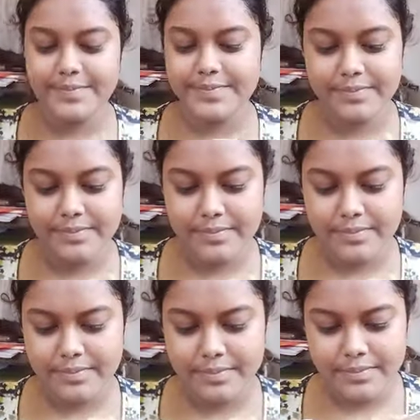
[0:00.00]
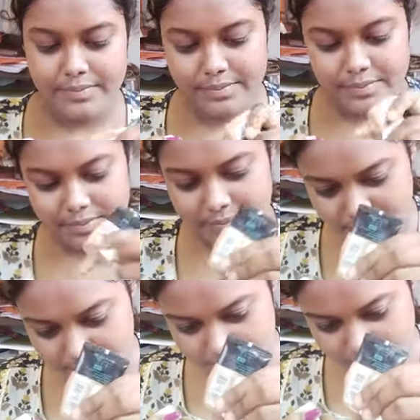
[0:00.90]
ফাউন্ডেশন লাগিয়ে নিচ্ছি
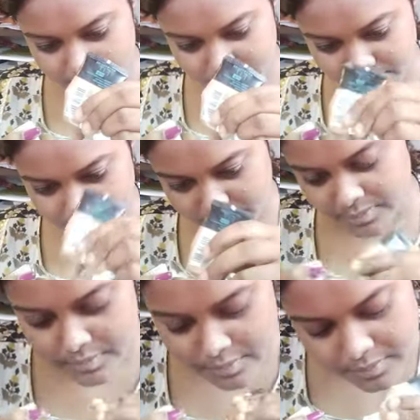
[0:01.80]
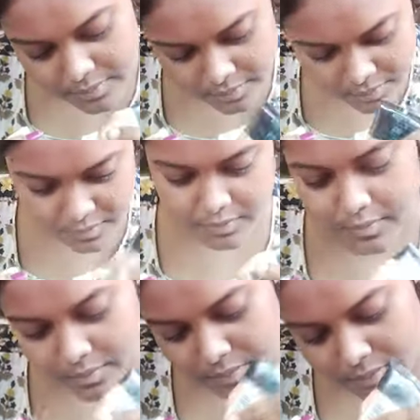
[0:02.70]
ভগবান আমি ভাবলাম মনে হয় শেষই
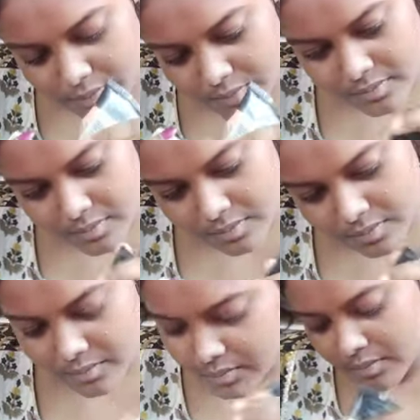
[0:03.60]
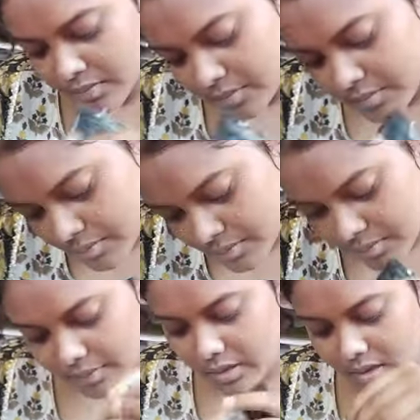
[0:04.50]
হয়ে গেছে তাই দেখলাম না না
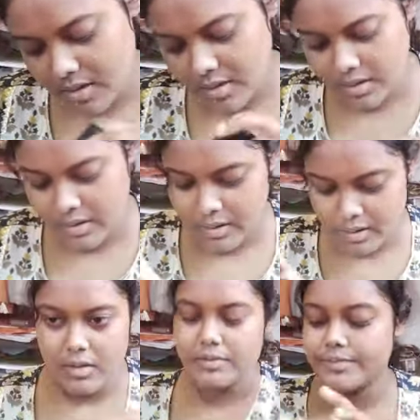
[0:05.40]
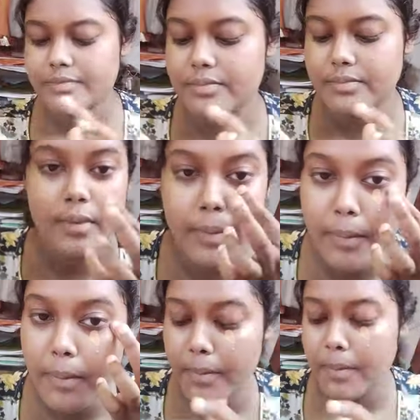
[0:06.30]
আছে আছে তো
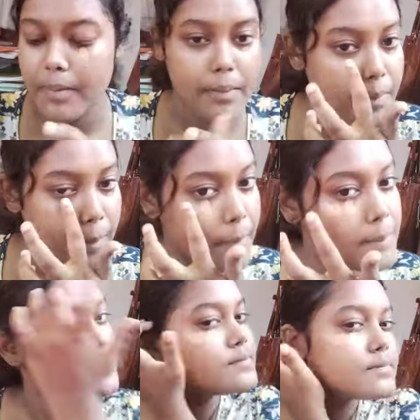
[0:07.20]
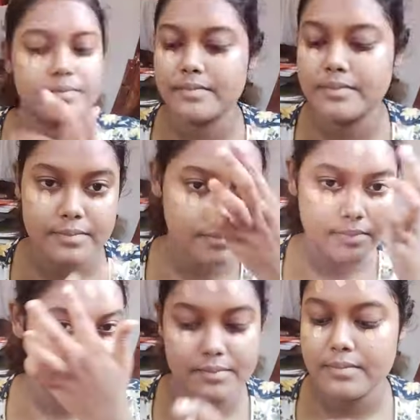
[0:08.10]
আমি সেটা একটু লাগিয়ে নিলাম
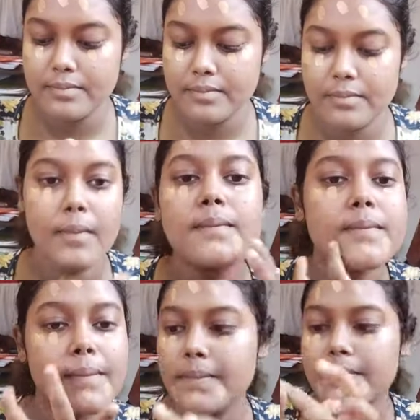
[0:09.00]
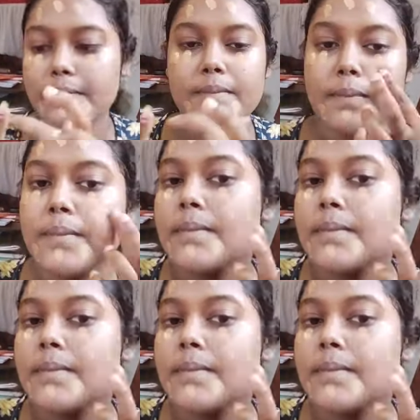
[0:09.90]
দিয়ে আমি ওটা